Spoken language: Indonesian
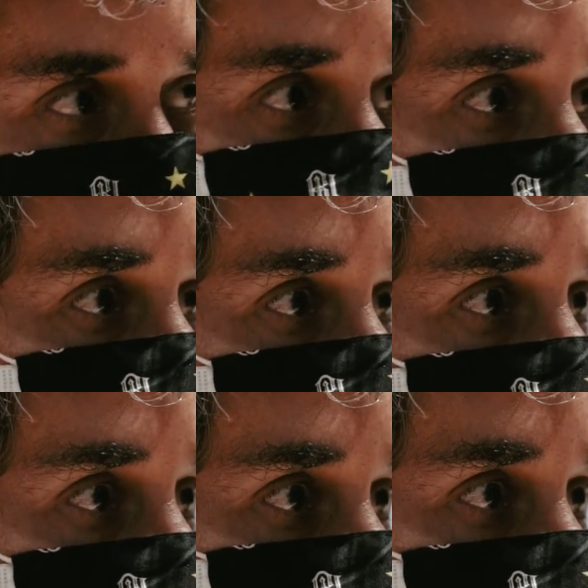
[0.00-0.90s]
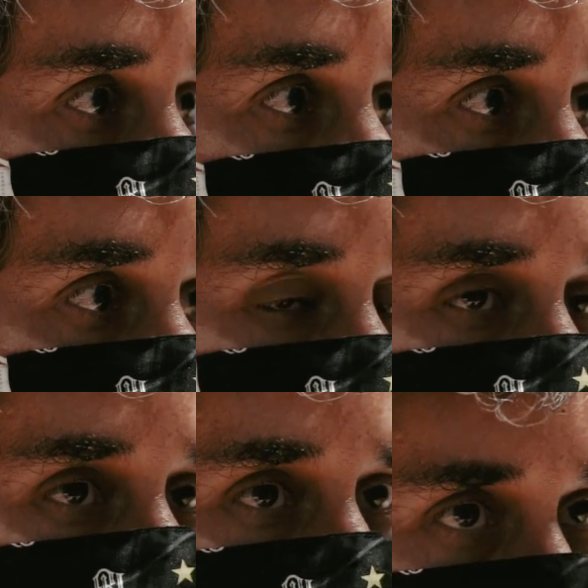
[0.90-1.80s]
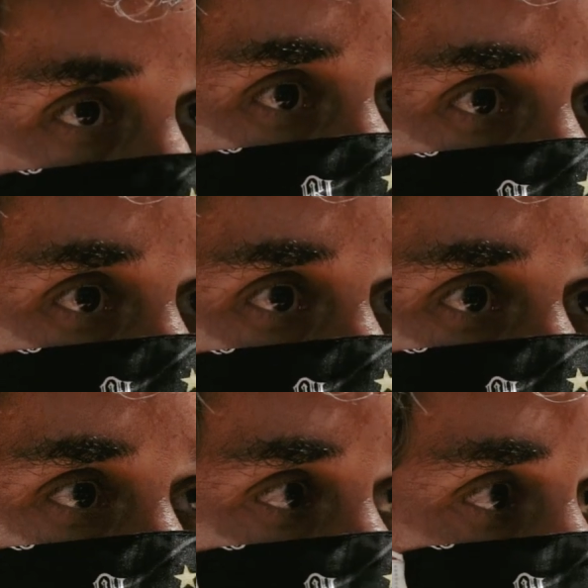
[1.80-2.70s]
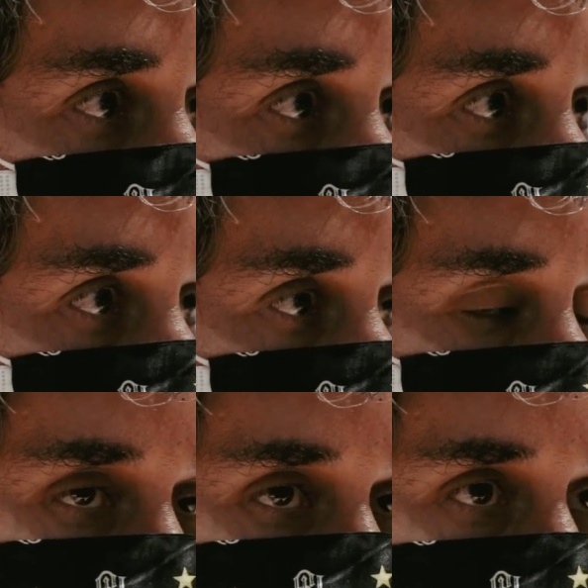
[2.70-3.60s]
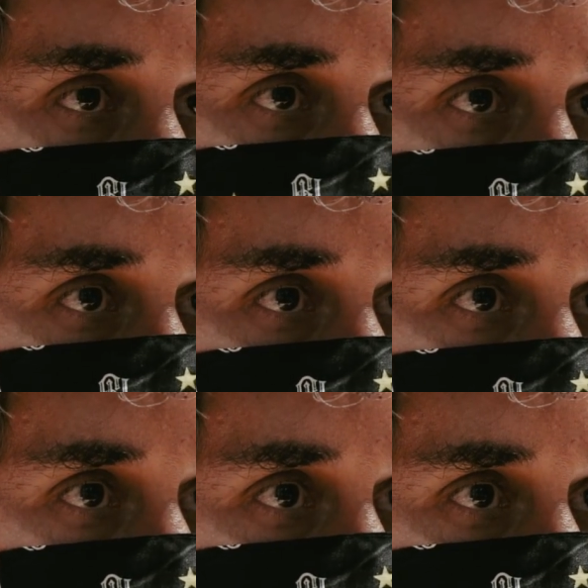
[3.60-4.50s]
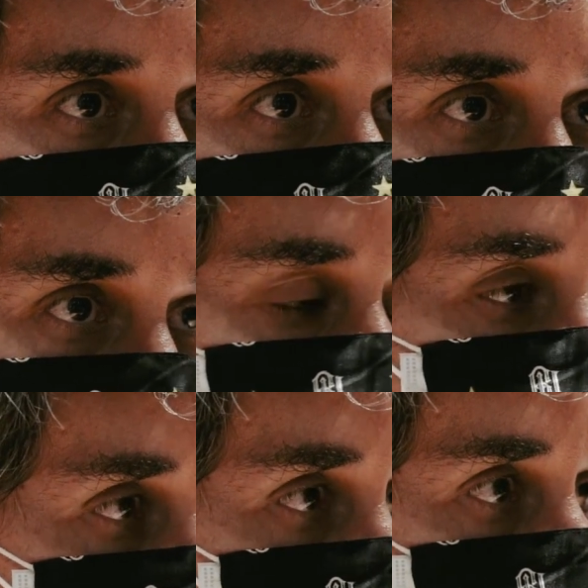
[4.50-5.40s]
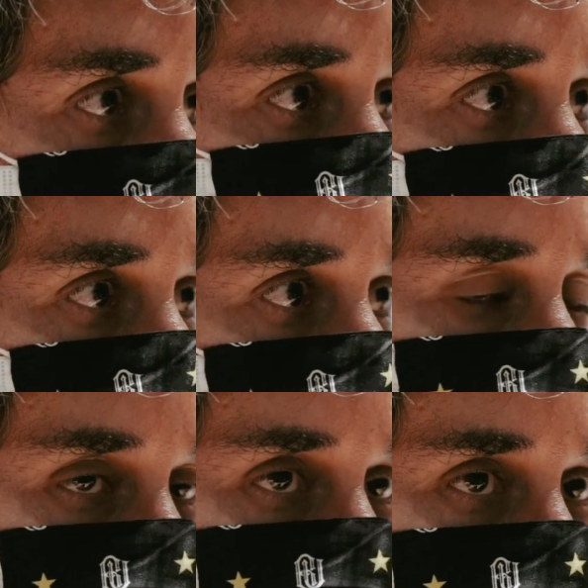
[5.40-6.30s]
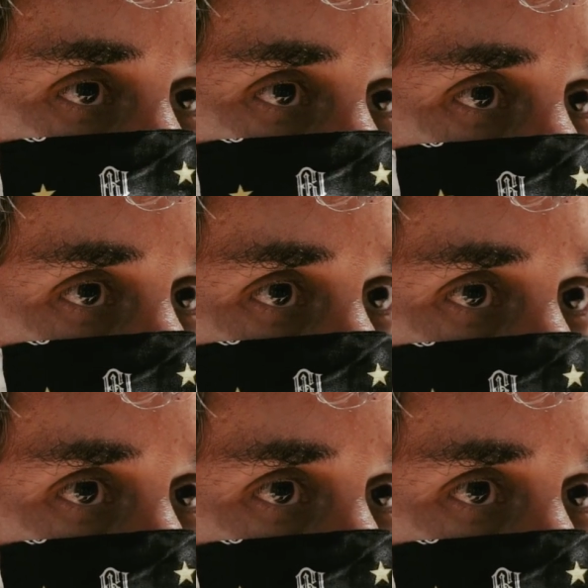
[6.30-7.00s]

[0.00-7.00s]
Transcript: saya sekarang di Bali ini yang Bali yang kasih kontrak profesional buat saya besok saya harus kerja keras buat bisa